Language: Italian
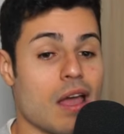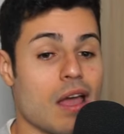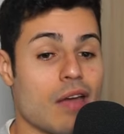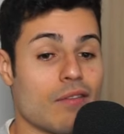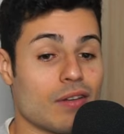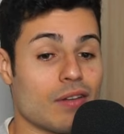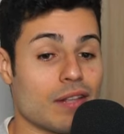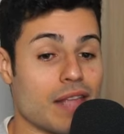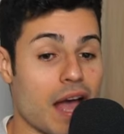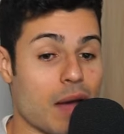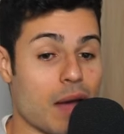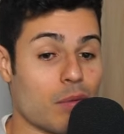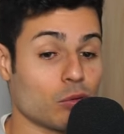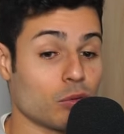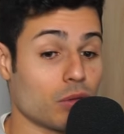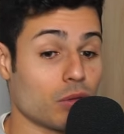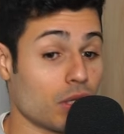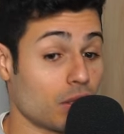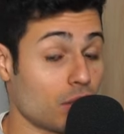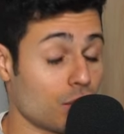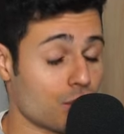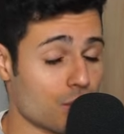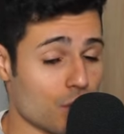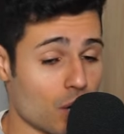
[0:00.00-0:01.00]
vediamo
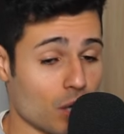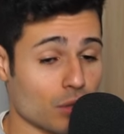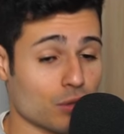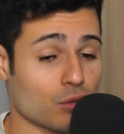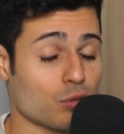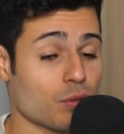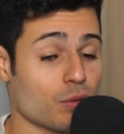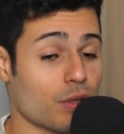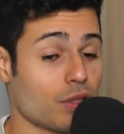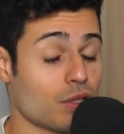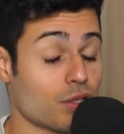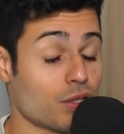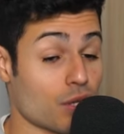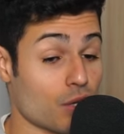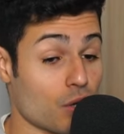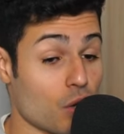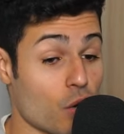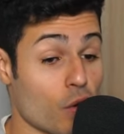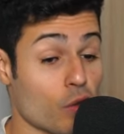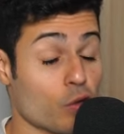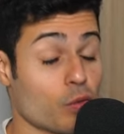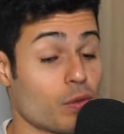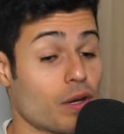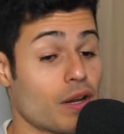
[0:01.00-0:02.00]
2018
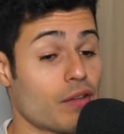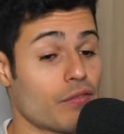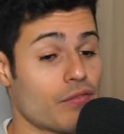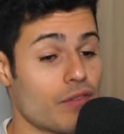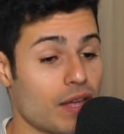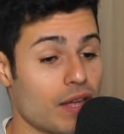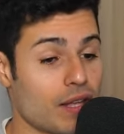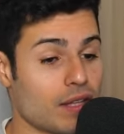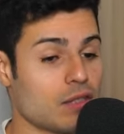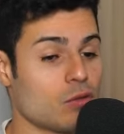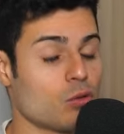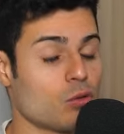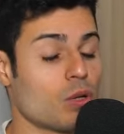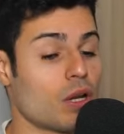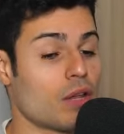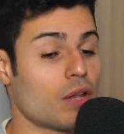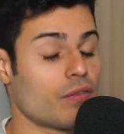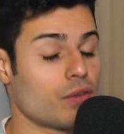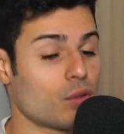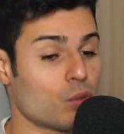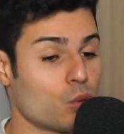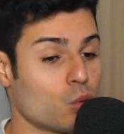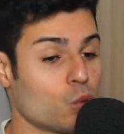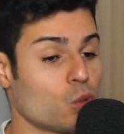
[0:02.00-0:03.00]
2019 2020
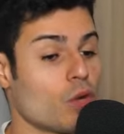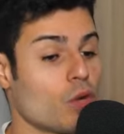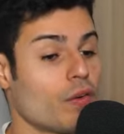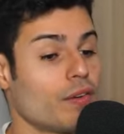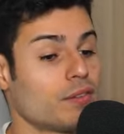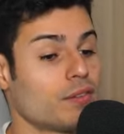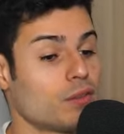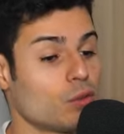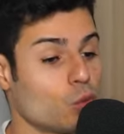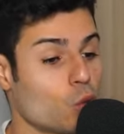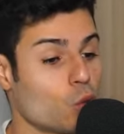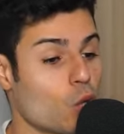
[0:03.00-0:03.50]
2021 2022